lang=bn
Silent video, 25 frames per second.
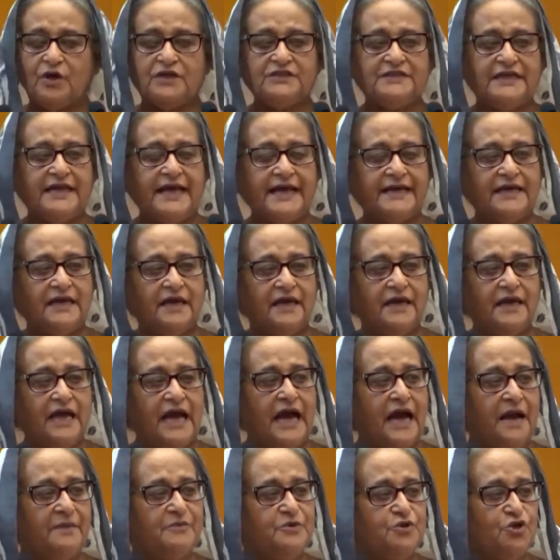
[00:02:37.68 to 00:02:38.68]
দু হাজার একে
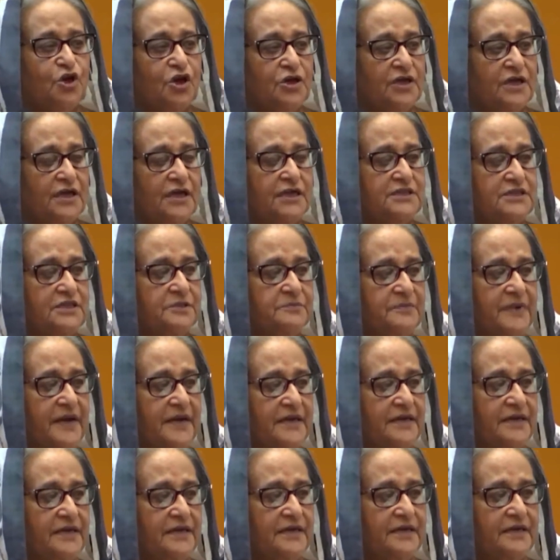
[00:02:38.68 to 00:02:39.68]
আমি সরকার আসতে
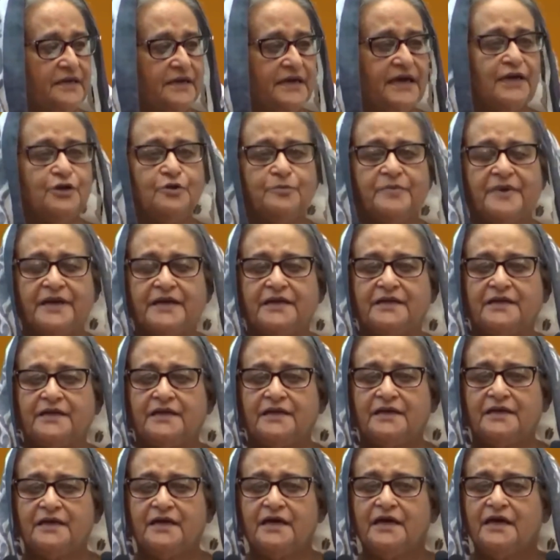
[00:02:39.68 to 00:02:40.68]
পারিনি কেন
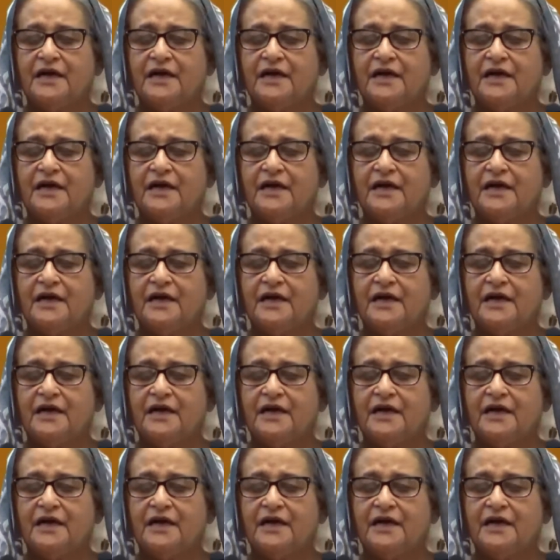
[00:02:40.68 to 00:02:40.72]
পারিনি